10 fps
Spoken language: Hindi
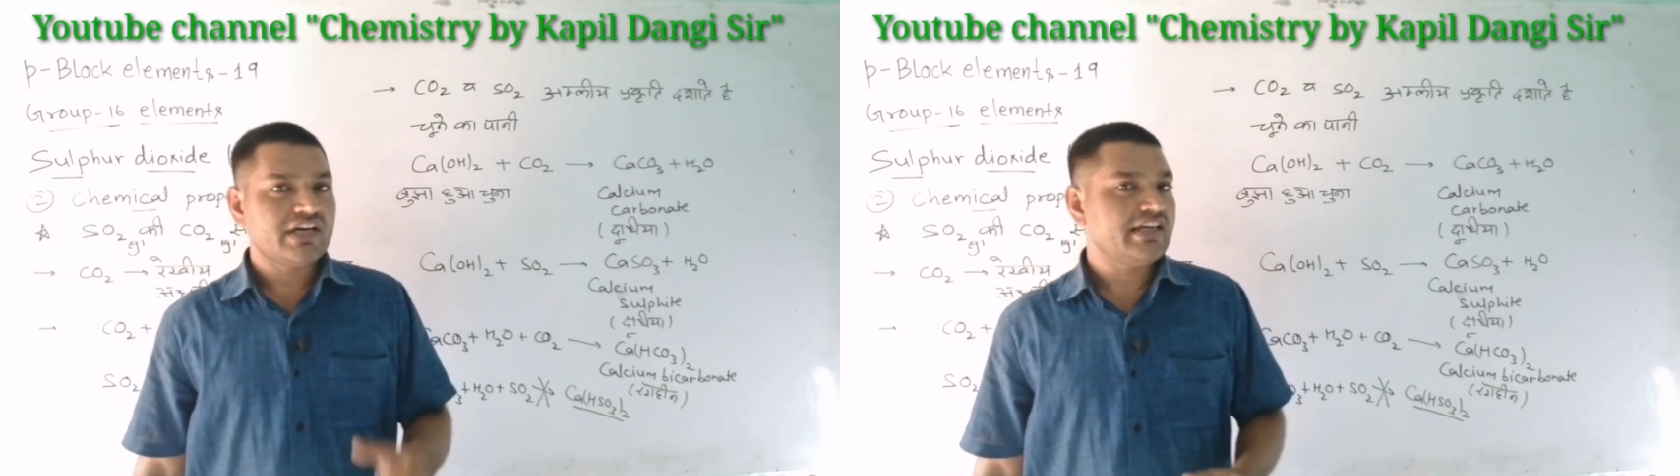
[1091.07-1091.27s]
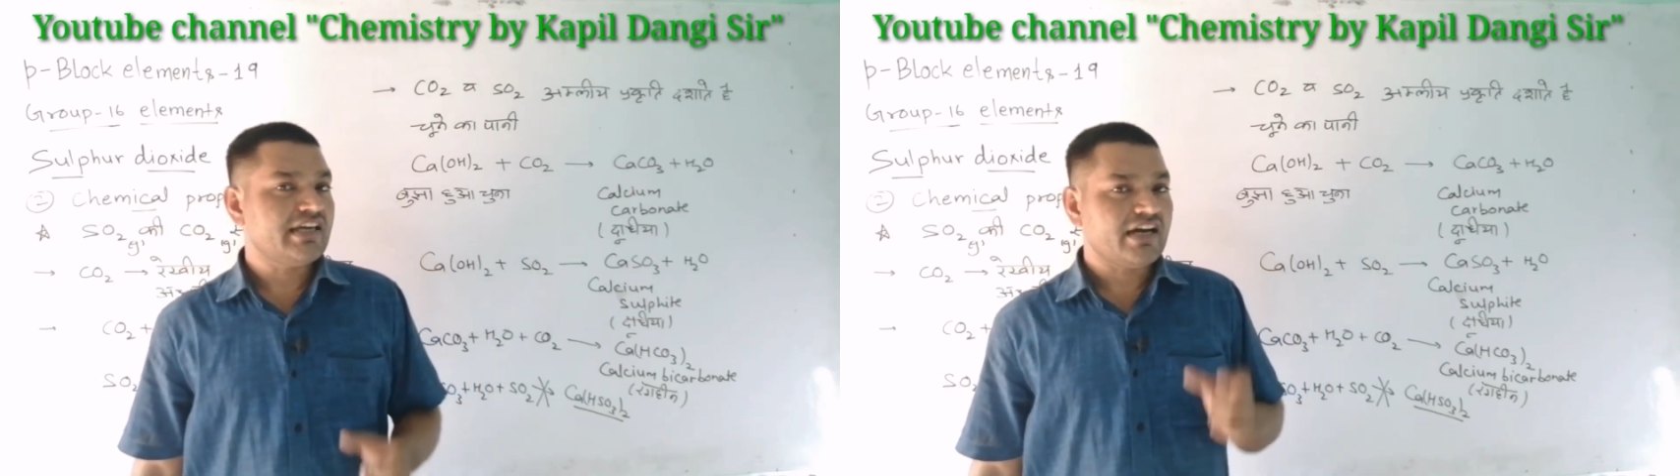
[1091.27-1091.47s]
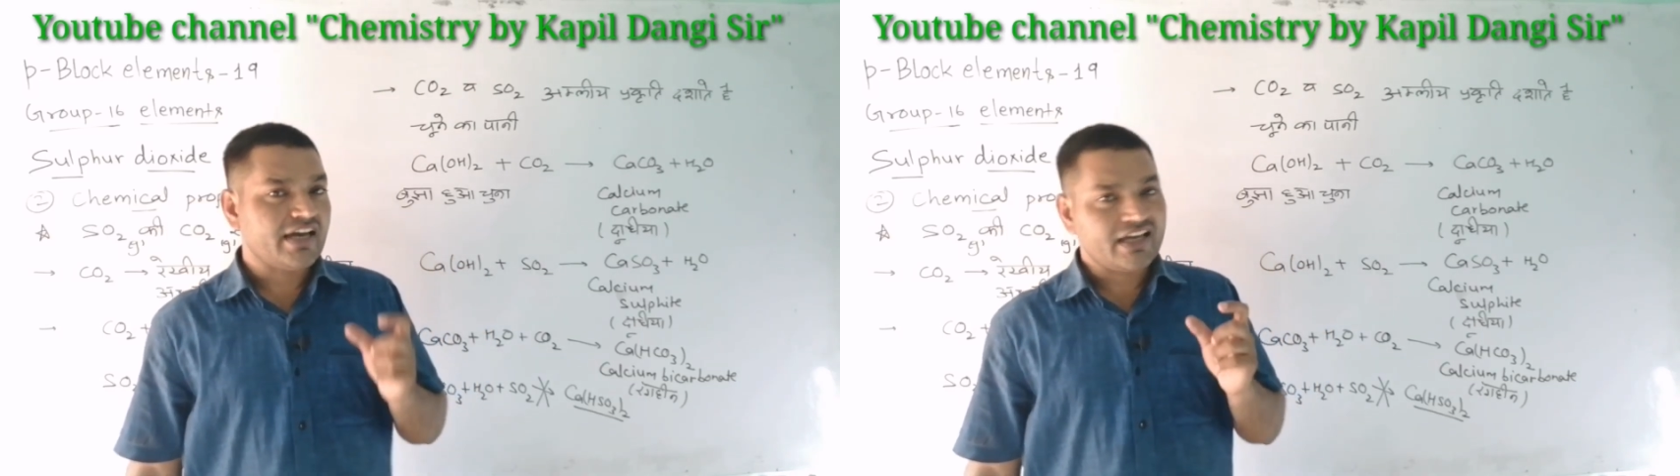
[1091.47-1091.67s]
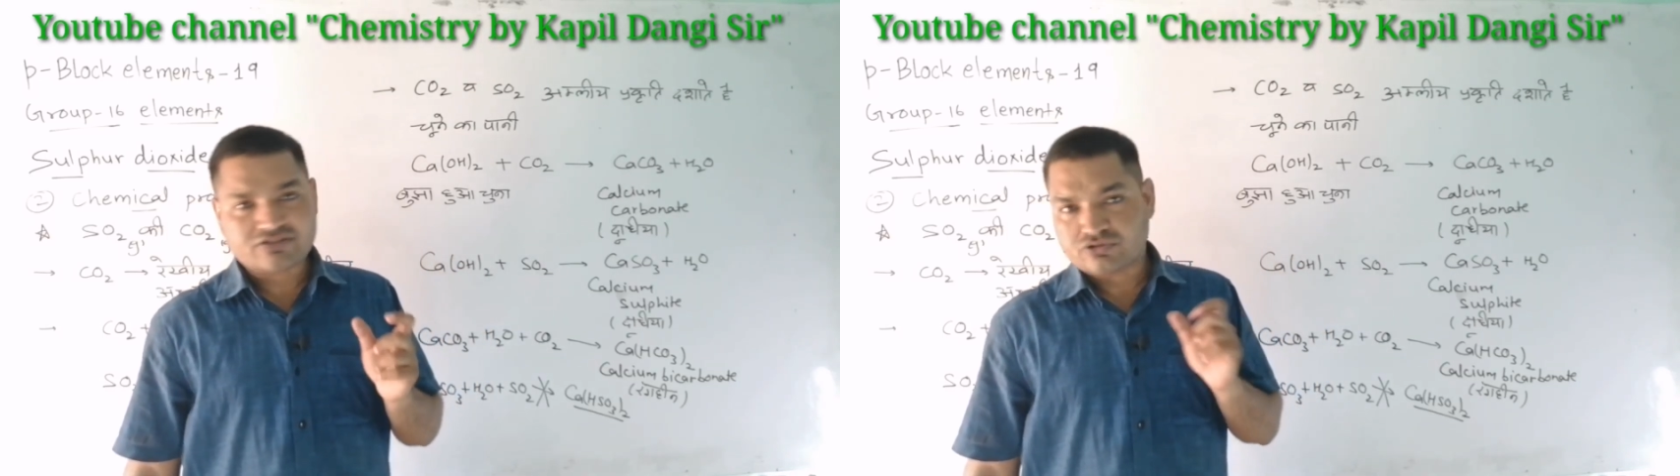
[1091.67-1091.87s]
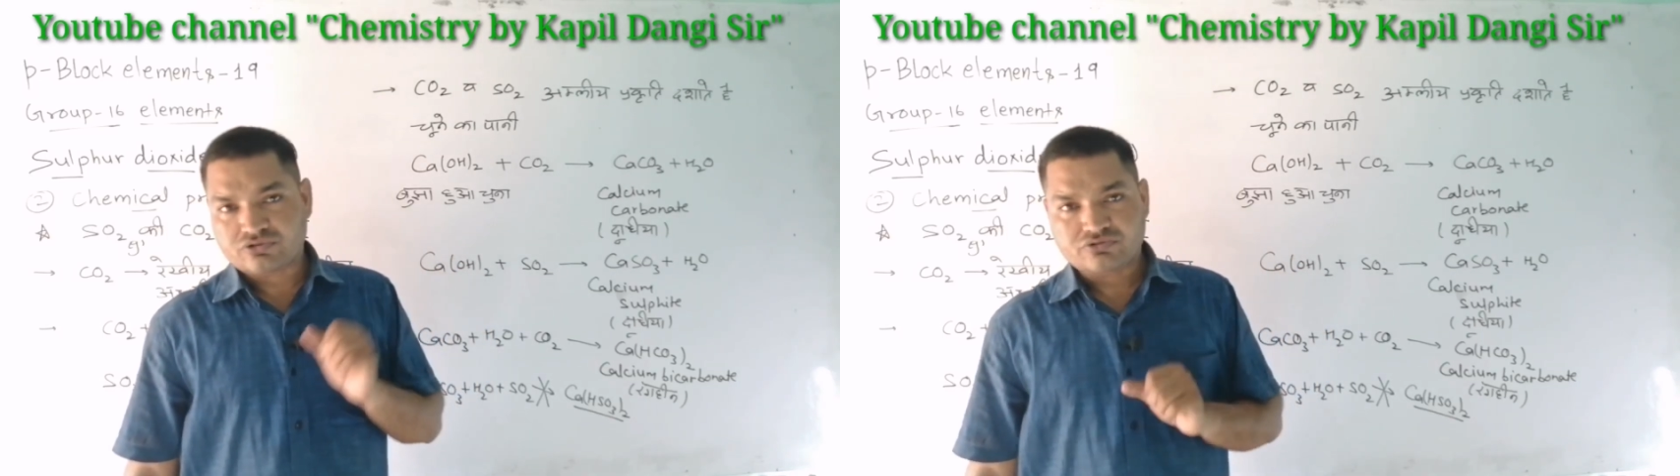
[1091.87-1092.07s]
है या
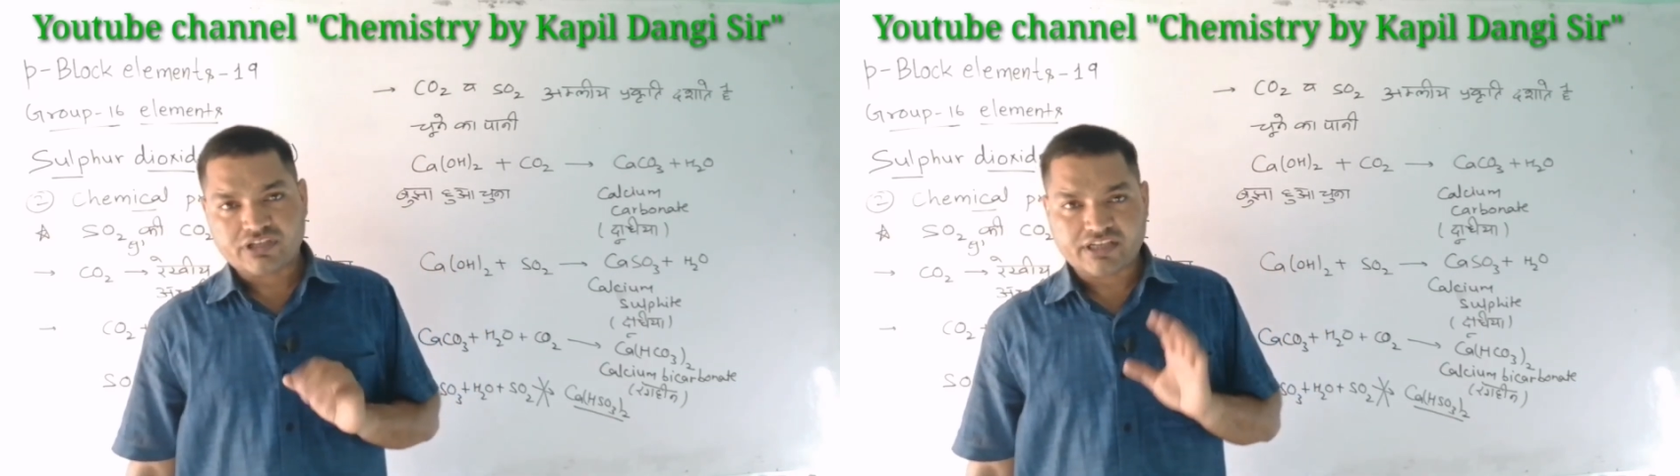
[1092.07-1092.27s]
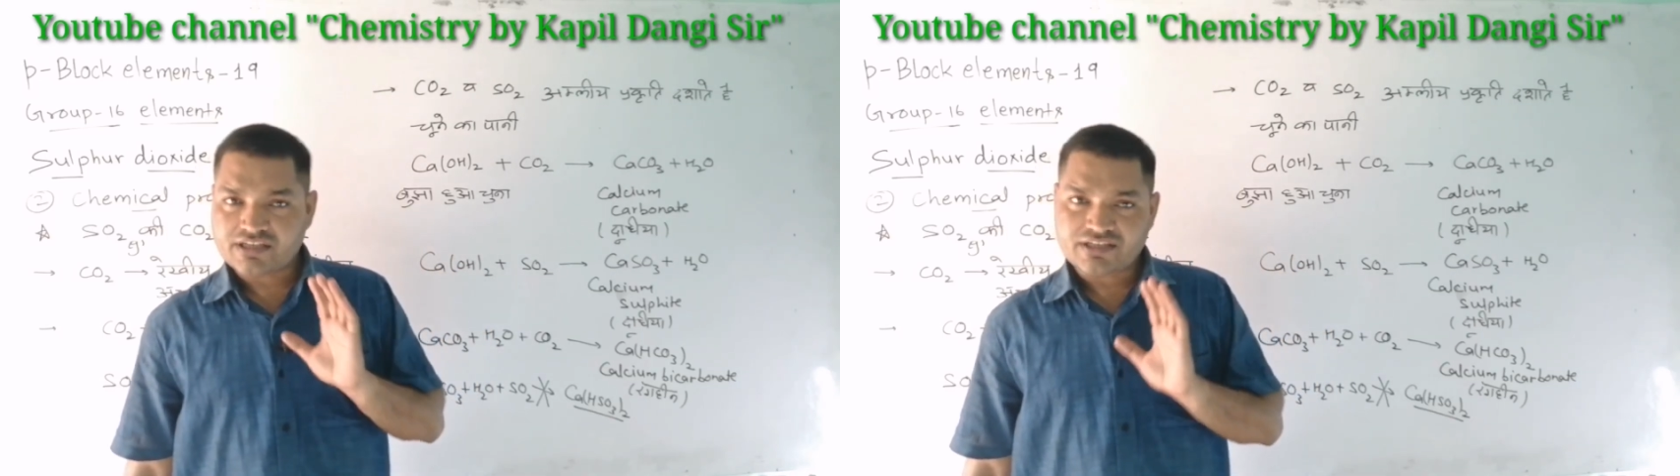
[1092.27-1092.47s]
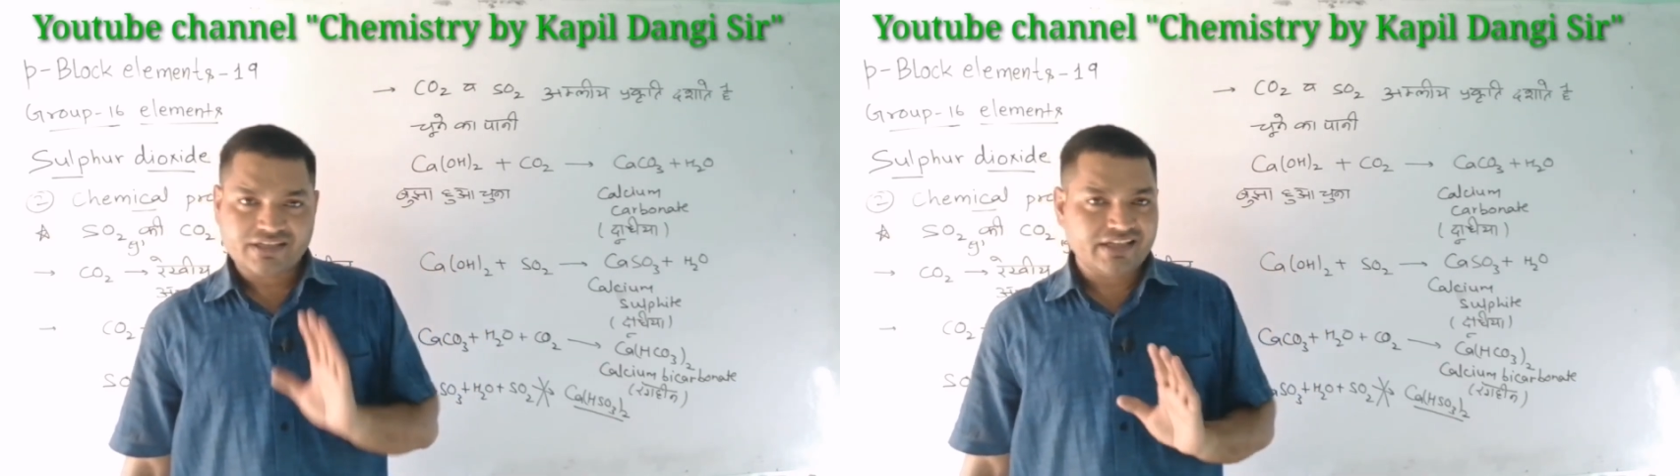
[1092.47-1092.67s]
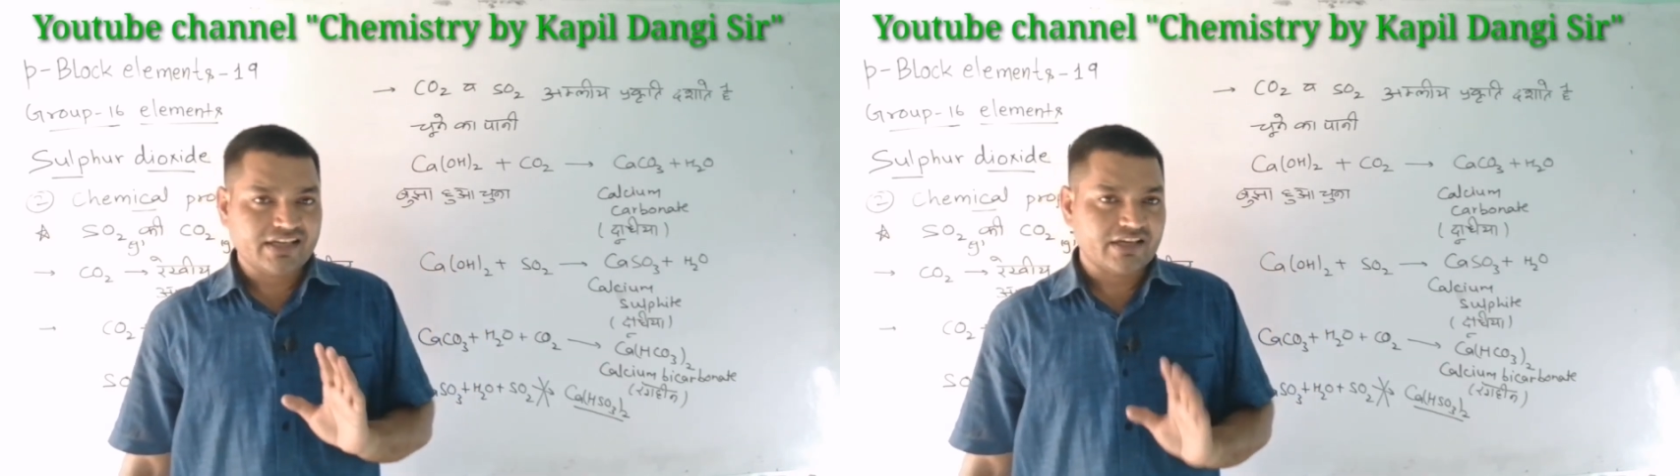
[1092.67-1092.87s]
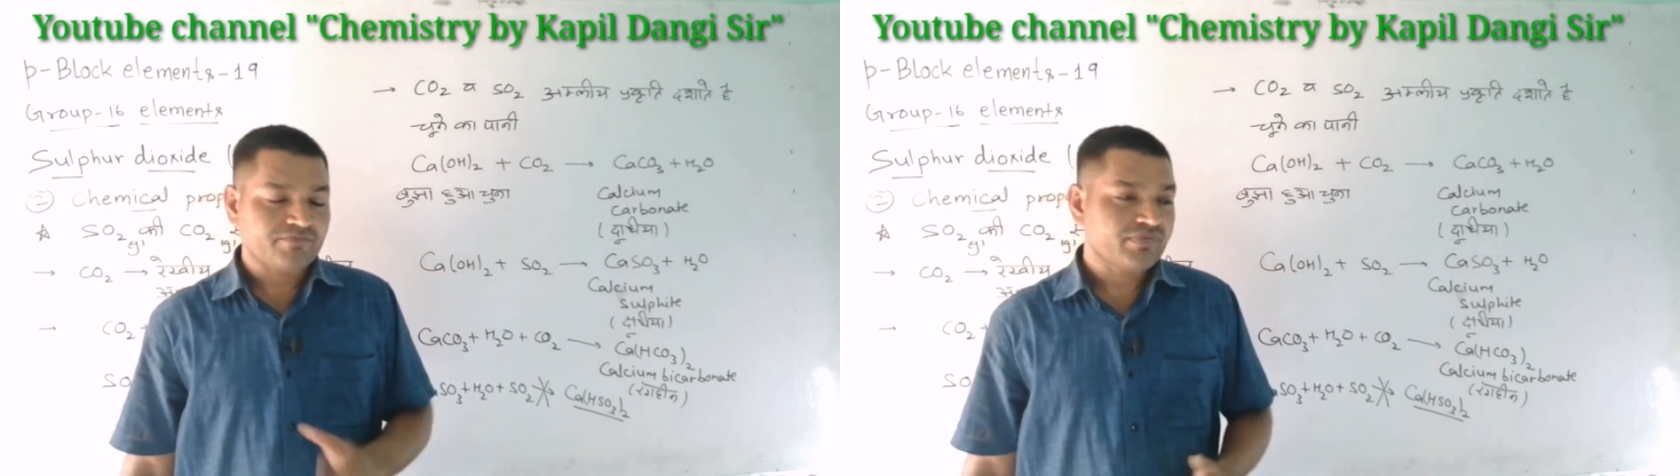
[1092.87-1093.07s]
एस है
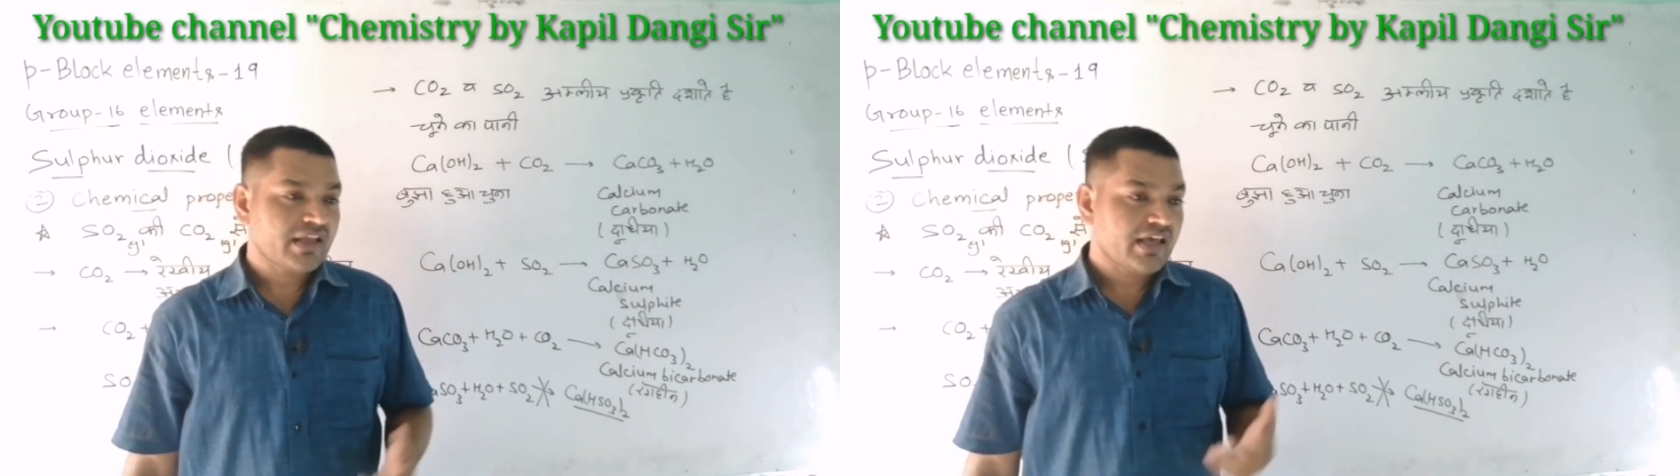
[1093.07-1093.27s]
ठीक है